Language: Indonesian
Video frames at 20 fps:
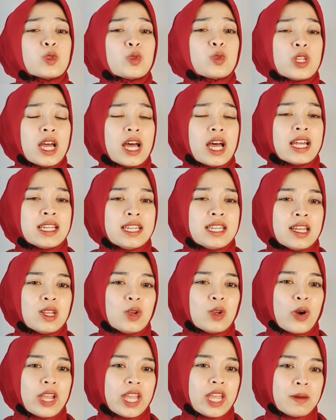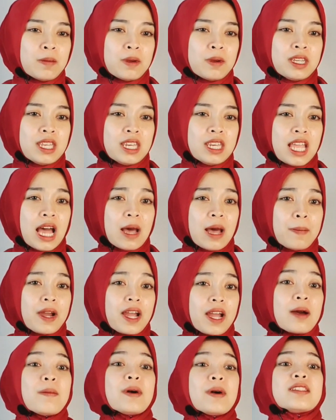sudah ada riwayat begini
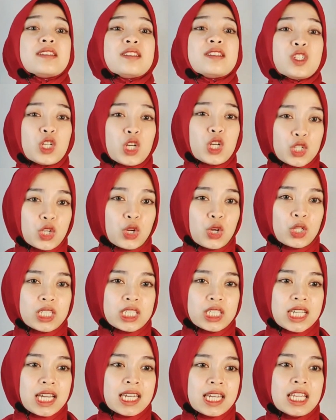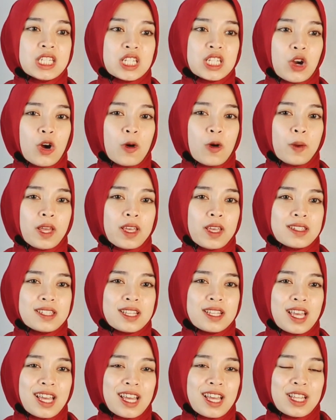apakah masih cocok jadi
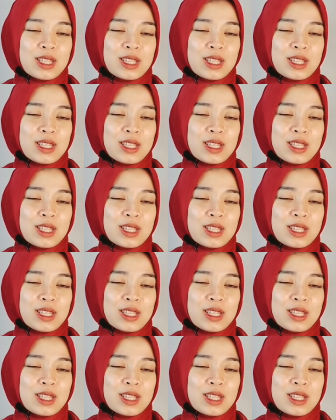cawapres?